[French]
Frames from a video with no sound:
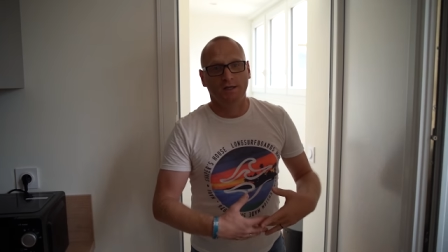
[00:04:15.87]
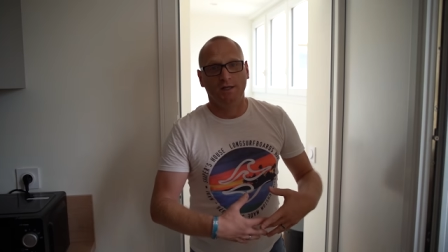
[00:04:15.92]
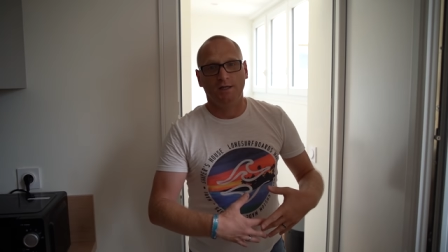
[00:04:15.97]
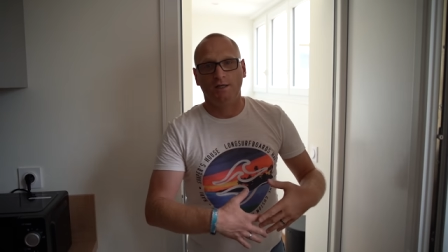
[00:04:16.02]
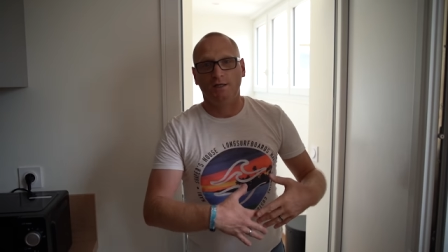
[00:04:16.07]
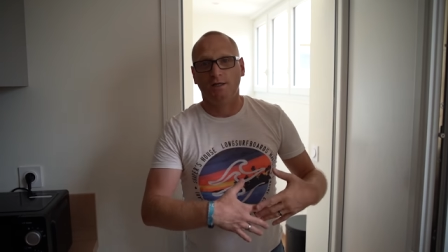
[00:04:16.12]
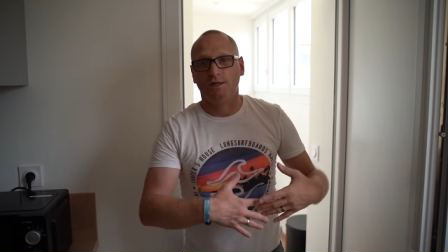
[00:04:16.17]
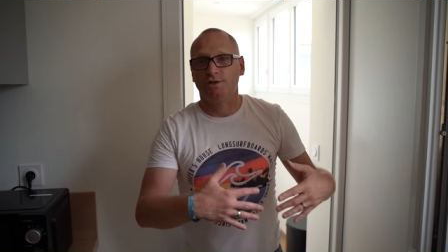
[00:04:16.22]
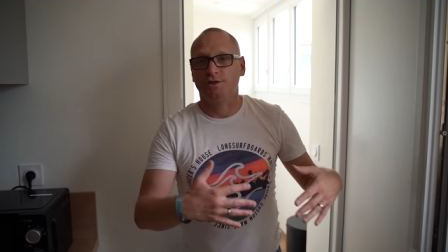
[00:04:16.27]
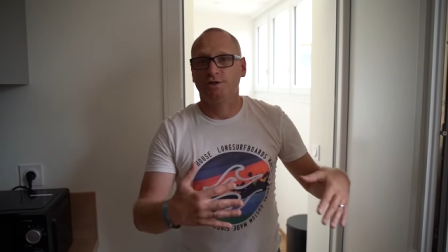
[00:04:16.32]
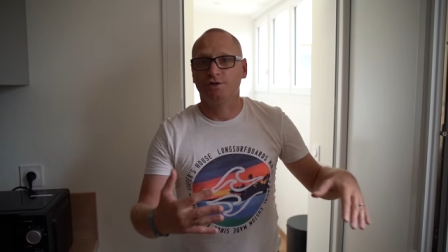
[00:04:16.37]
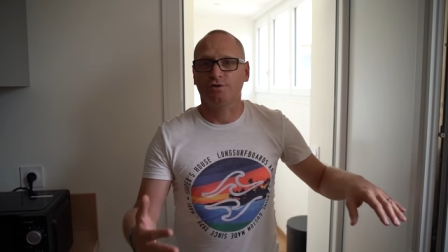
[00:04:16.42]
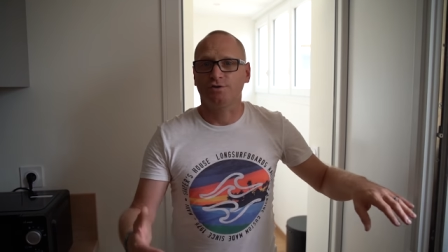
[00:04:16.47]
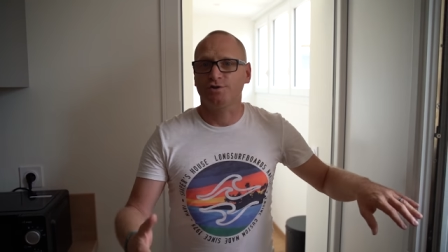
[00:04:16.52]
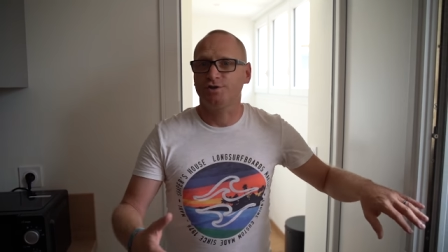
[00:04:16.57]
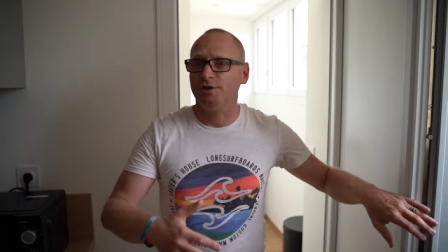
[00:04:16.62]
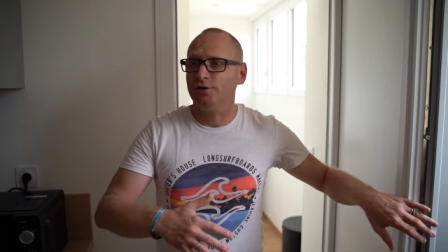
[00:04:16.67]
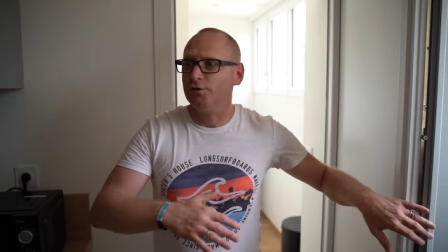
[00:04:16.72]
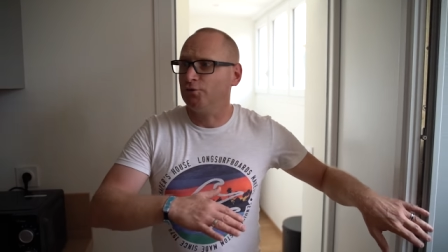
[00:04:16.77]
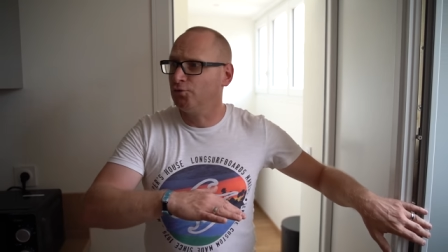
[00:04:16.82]
Et j'ai
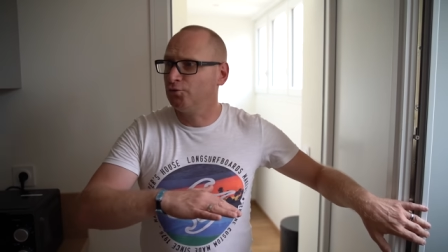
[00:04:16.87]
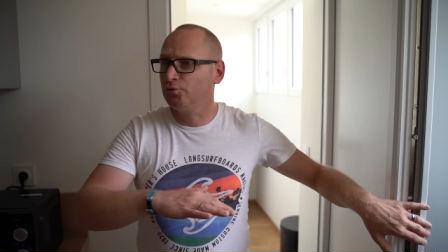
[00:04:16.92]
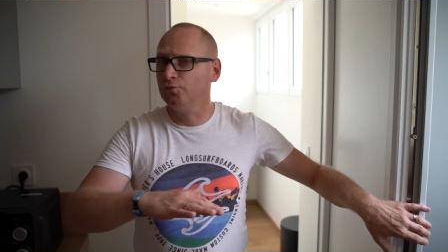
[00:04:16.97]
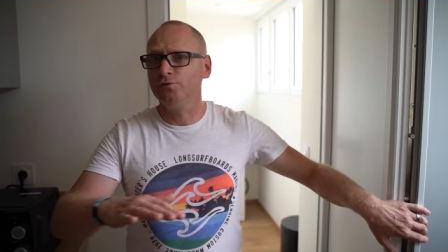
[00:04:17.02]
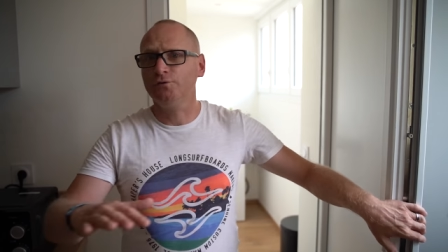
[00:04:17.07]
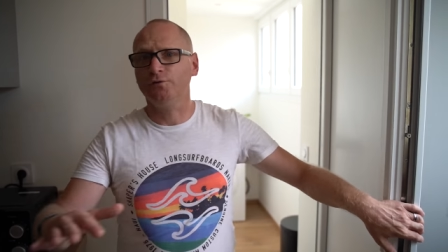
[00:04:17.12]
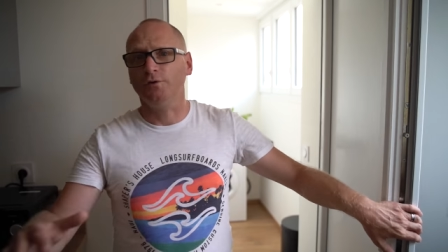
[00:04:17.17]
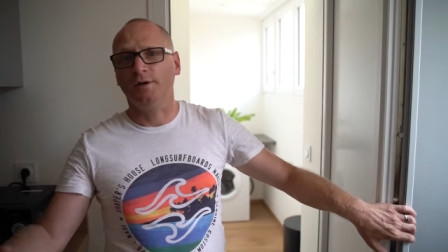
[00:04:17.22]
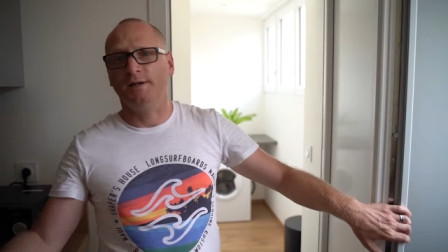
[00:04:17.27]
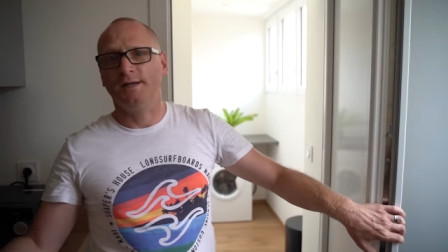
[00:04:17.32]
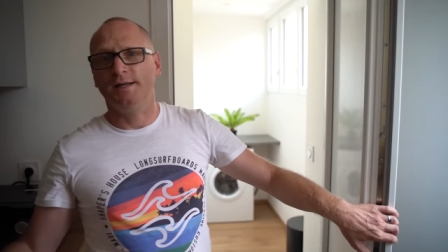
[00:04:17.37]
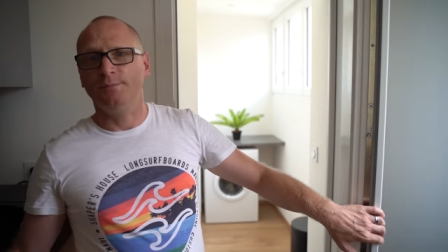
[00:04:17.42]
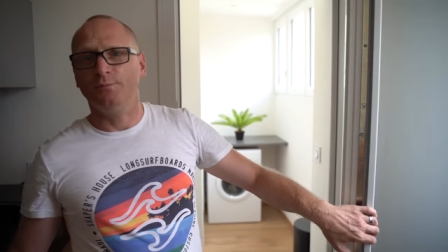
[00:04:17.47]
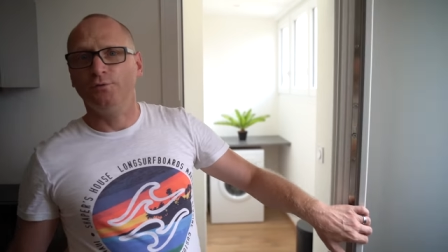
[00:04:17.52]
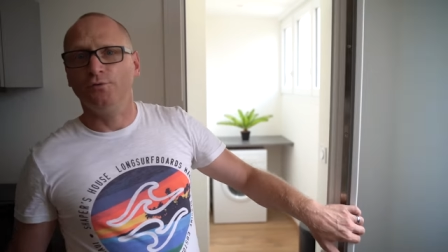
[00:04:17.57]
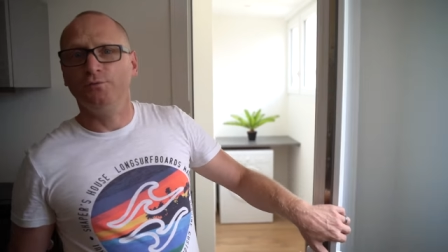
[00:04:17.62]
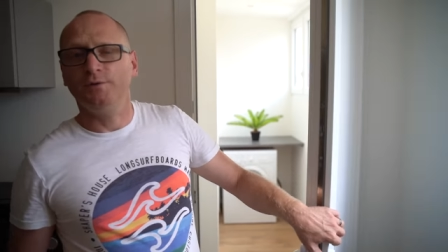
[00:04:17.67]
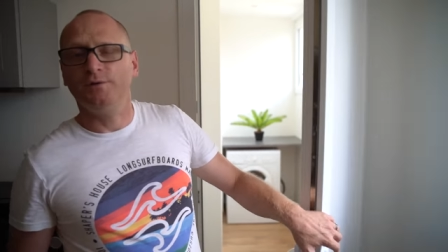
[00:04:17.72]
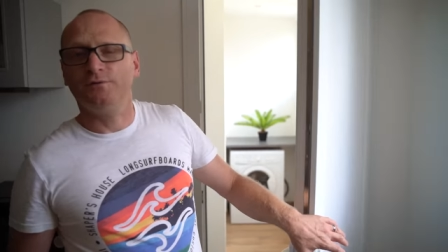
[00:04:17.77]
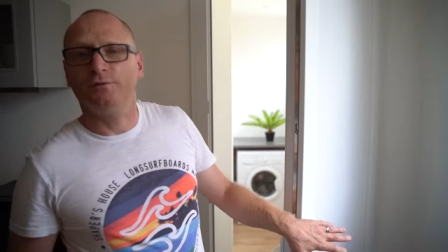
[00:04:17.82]
changé toutes les
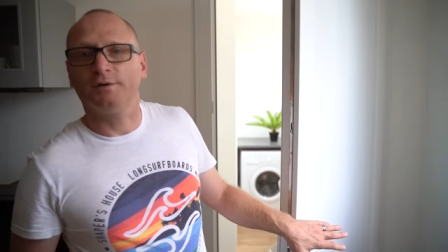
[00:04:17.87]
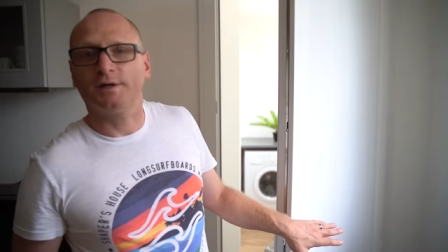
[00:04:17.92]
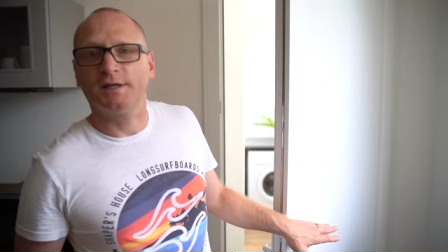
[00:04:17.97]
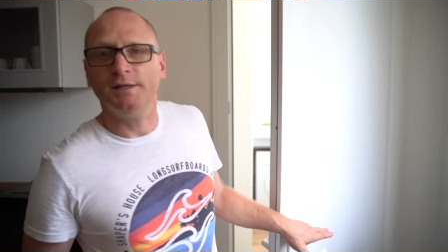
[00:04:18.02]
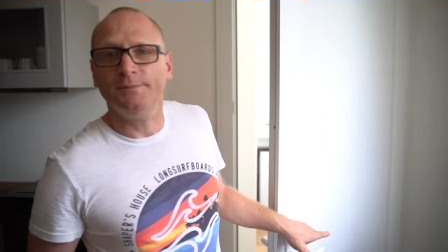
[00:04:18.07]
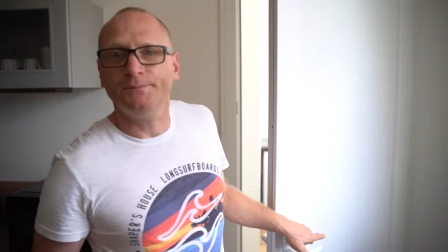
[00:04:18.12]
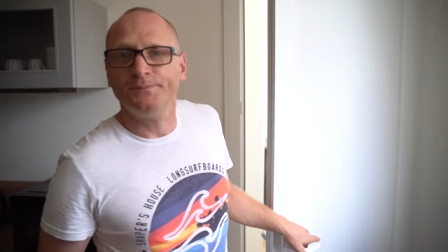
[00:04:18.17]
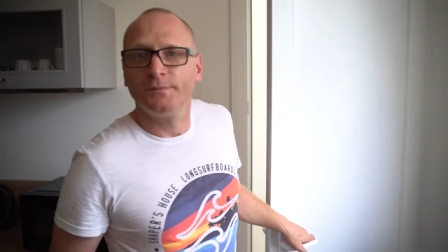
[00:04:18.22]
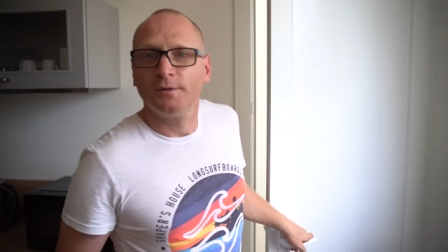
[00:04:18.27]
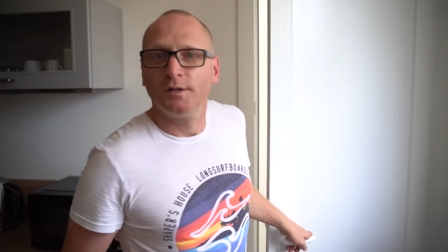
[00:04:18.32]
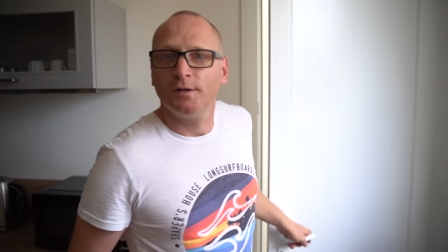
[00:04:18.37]
menuiseries